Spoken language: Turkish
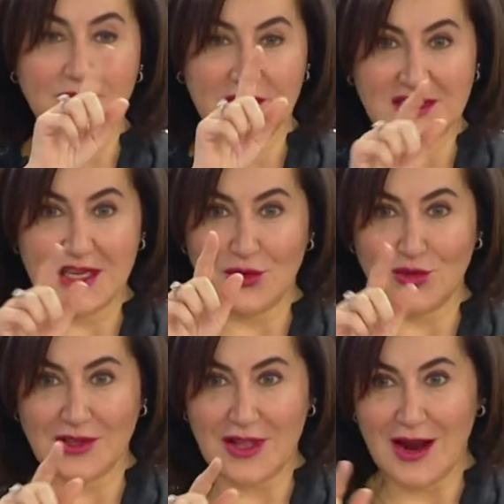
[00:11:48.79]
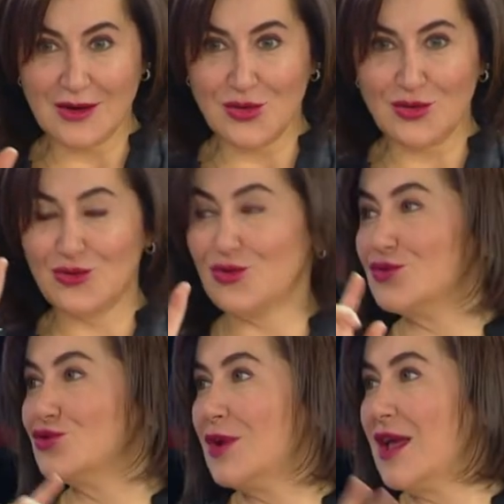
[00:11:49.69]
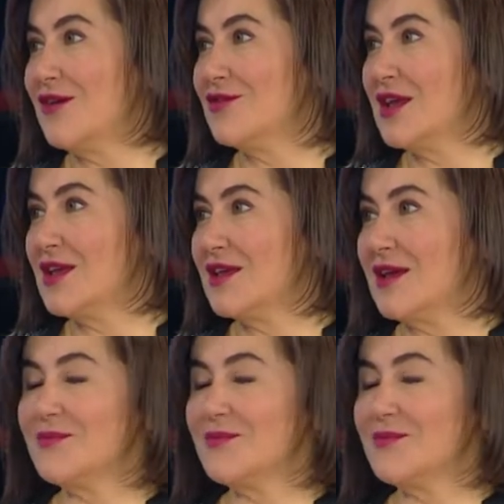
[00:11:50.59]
Selülitler görünüyor. Evre 2.